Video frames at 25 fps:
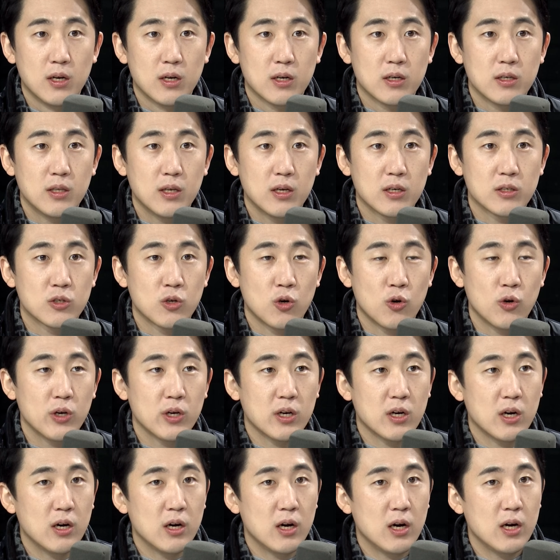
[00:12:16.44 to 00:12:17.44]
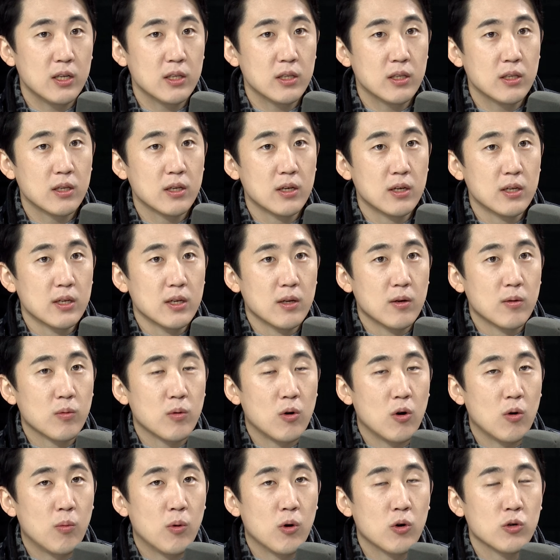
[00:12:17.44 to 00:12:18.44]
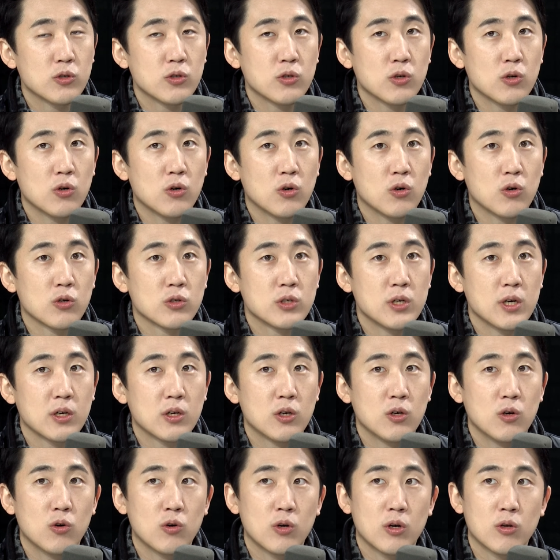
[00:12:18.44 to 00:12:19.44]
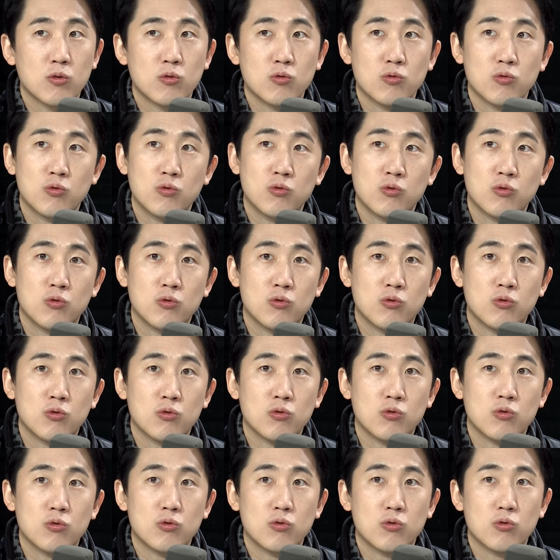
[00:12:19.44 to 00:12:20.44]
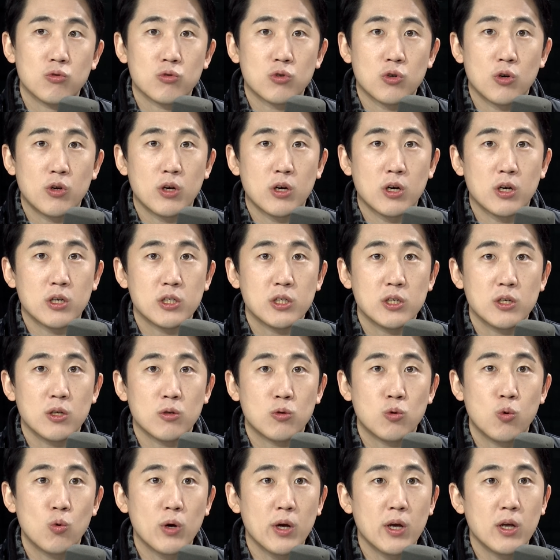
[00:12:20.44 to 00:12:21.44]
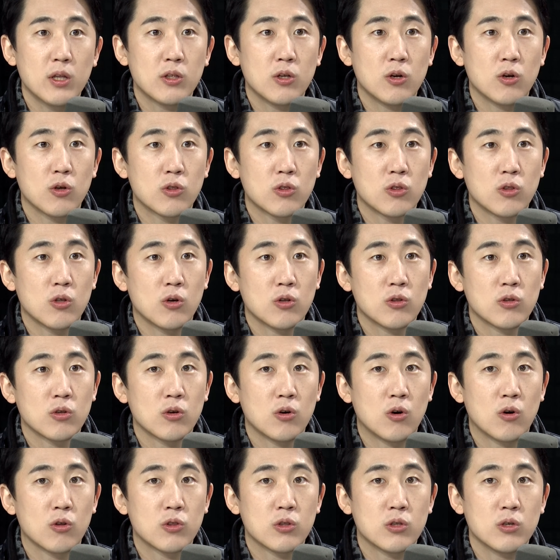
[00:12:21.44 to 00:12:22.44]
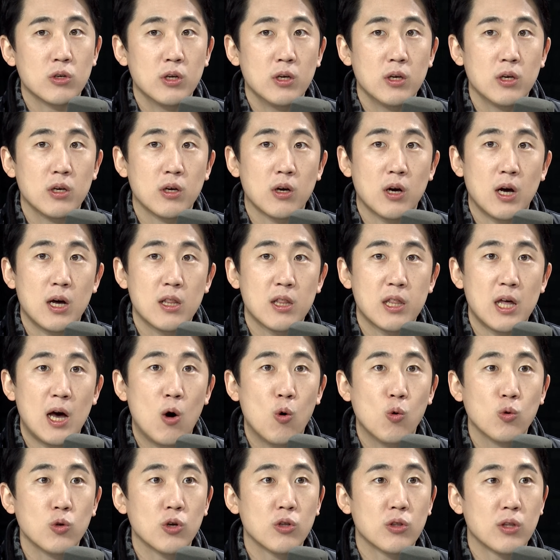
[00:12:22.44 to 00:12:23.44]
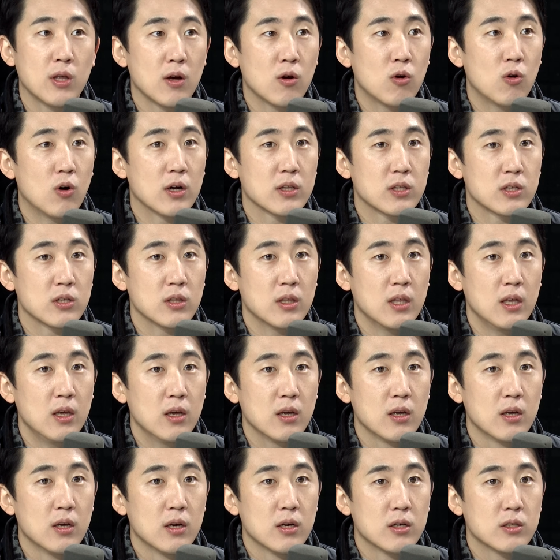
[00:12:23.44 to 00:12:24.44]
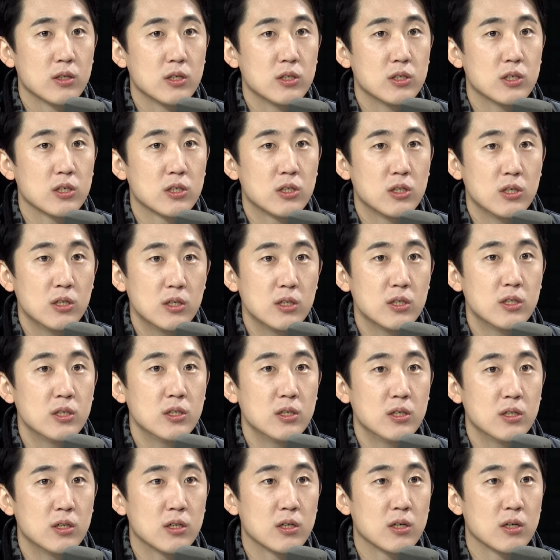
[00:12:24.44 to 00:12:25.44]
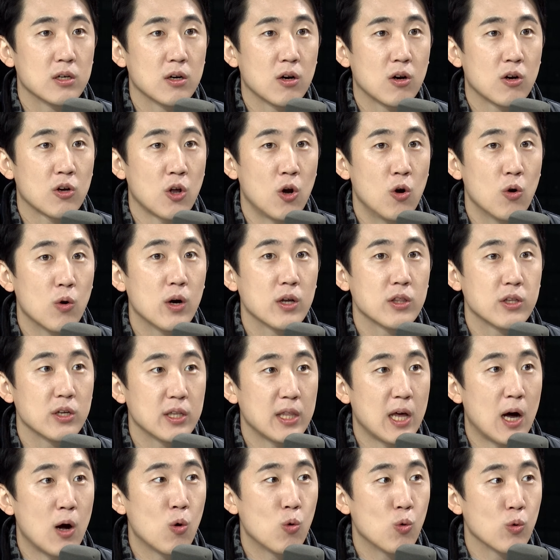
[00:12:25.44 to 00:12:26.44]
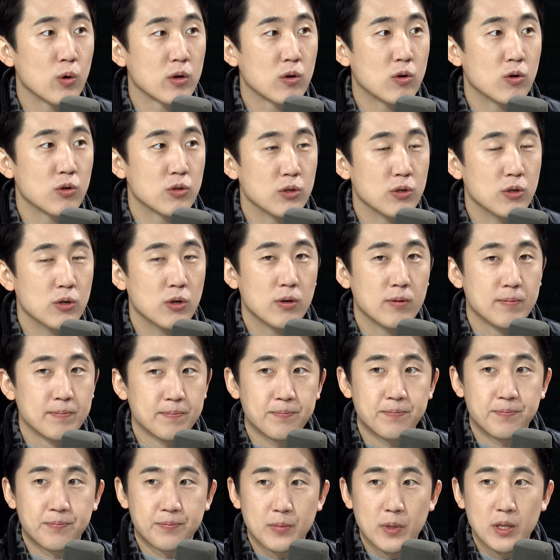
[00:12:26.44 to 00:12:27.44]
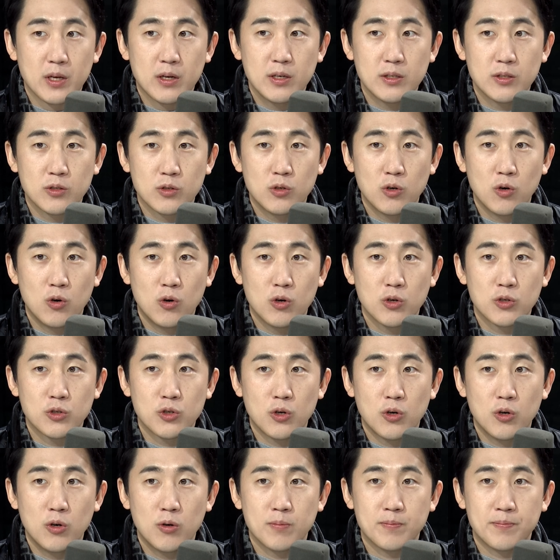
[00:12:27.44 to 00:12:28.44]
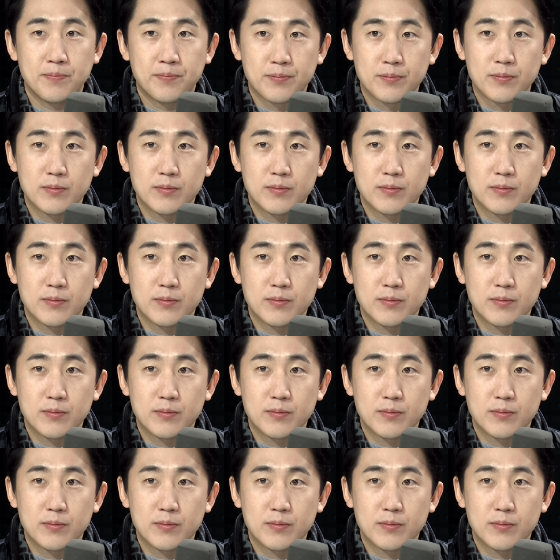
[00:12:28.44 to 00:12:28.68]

근데 저희가 한 어, 벌써 제 기억에도 저희가 시, 소개해드렸던 것들이 한 4, 5년 된 것 같은데 근데 이제 슬슬 결과들이 나오고 있거든요. 그래서 그런 것처럼